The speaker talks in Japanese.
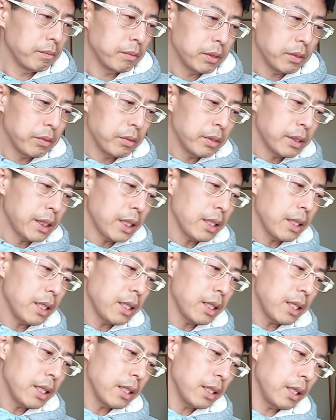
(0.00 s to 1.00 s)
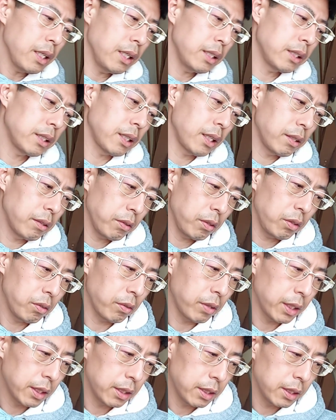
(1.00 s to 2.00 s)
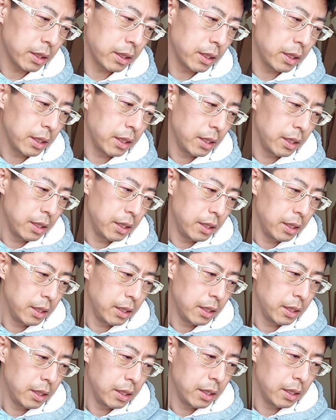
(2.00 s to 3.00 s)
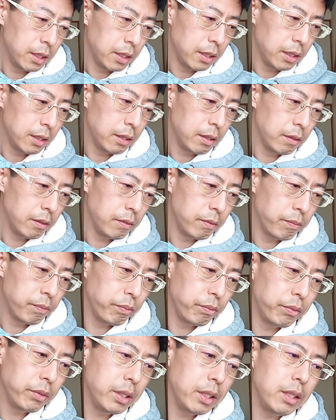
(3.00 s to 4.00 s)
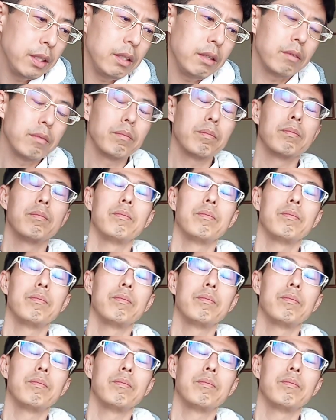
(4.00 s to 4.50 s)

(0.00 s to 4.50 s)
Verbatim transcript: そのサッカー関係者の人たちに、